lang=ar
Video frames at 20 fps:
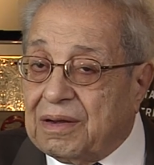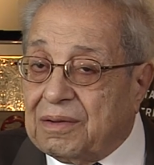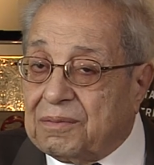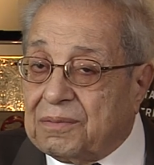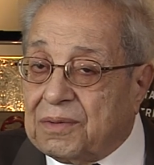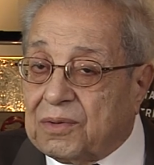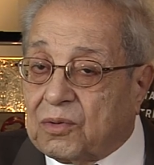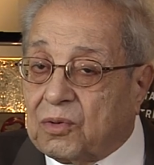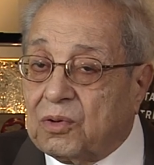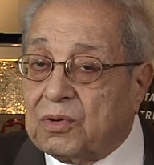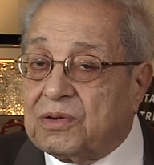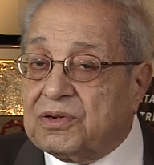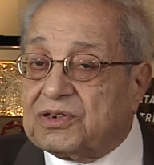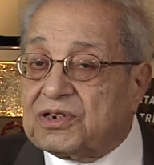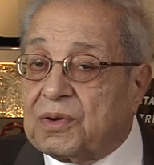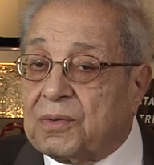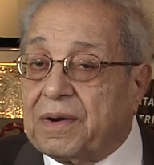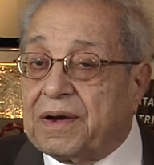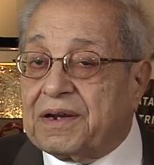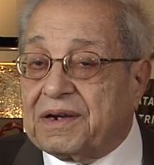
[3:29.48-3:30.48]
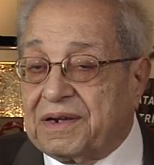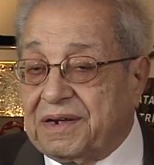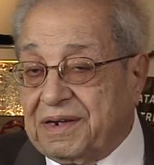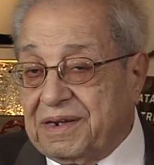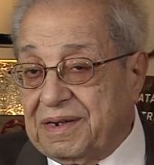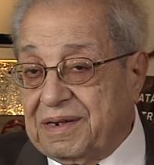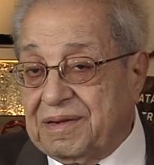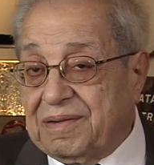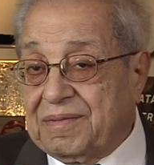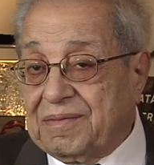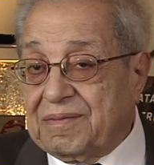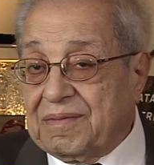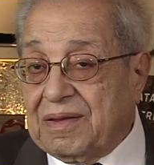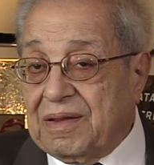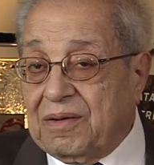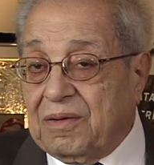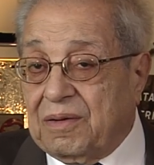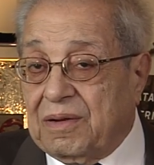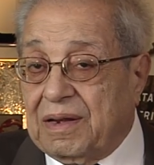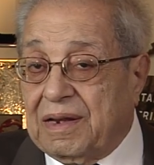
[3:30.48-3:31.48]
بكل جوارحي
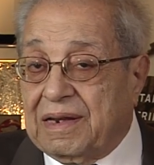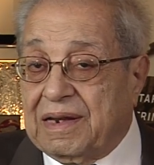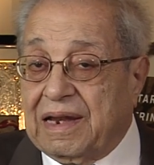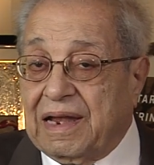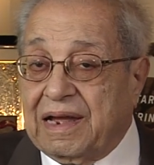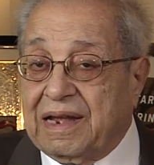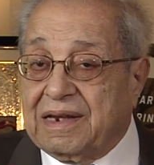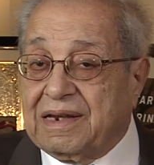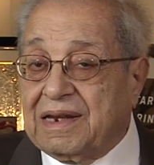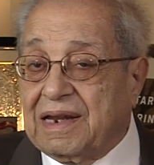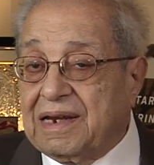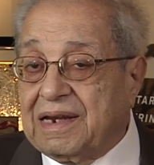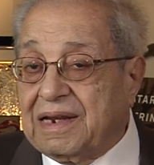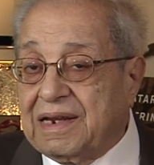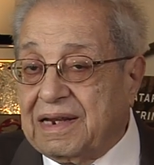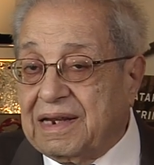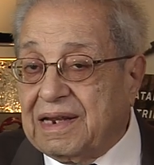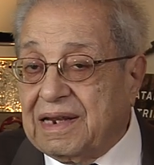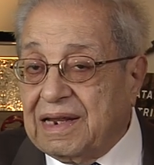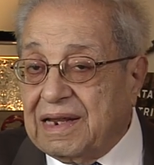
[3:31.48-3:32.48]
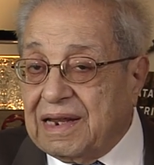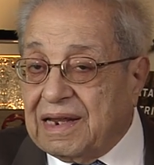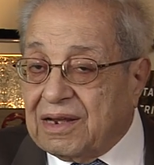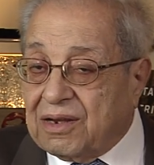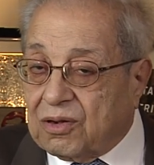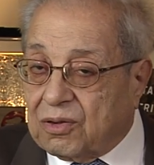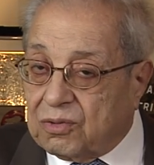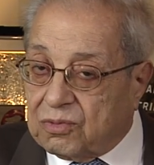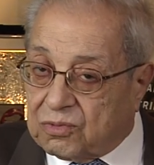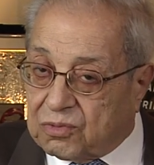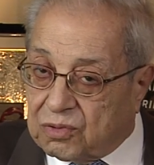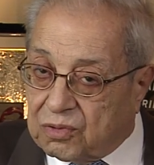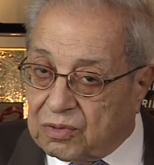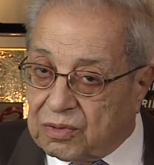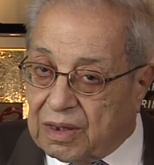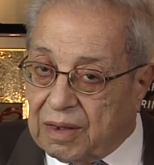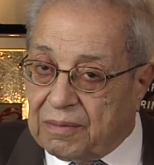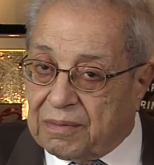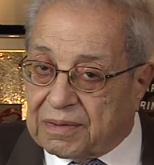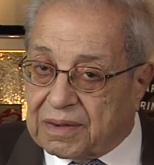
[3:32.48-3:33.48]
إلا أنني كنت
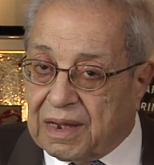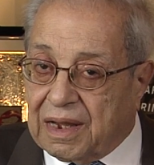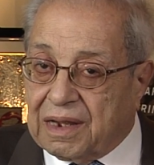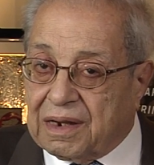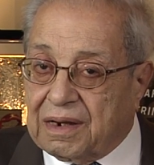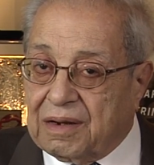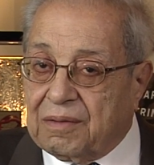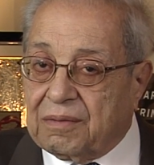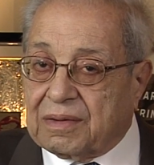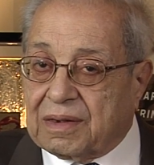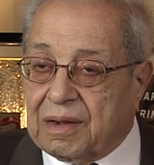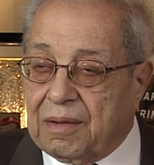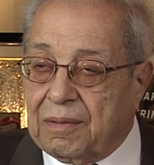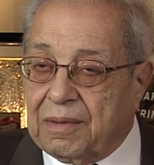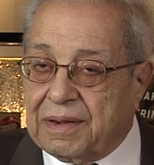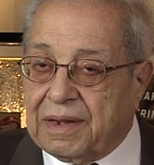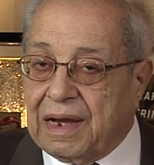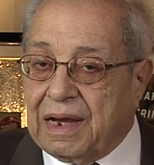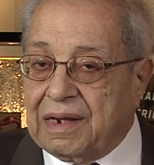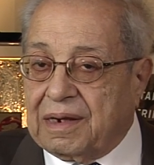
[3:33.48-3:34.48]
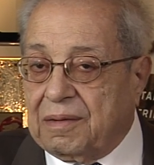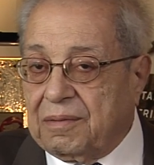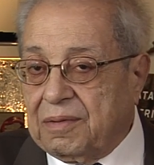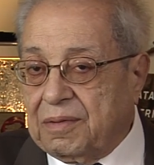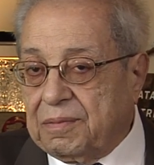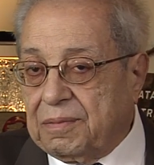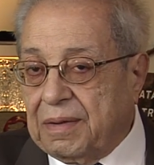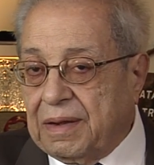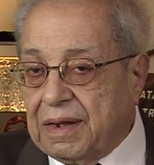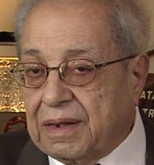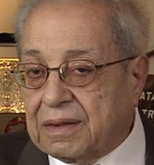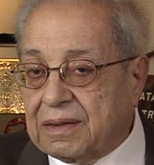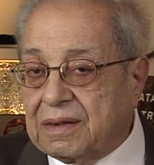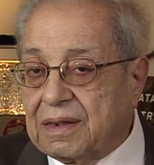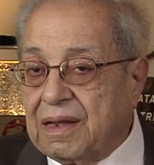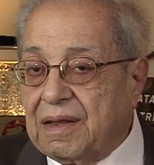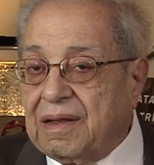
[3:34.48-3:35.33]
كما تعلم كما يعلم البعض